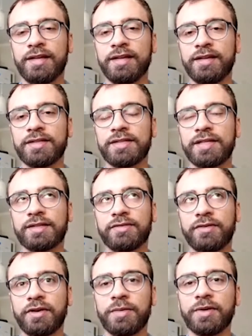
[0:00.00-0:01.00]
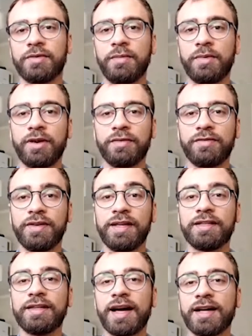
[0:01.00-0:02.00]
e, de certa forma, com maior
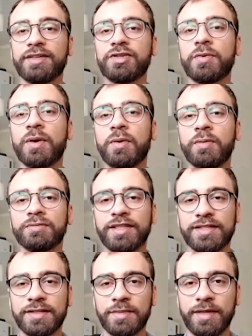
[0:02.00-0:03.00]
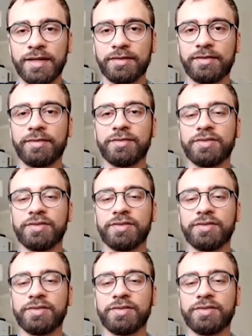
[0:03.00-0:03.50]
fidelidade ao acontecimento,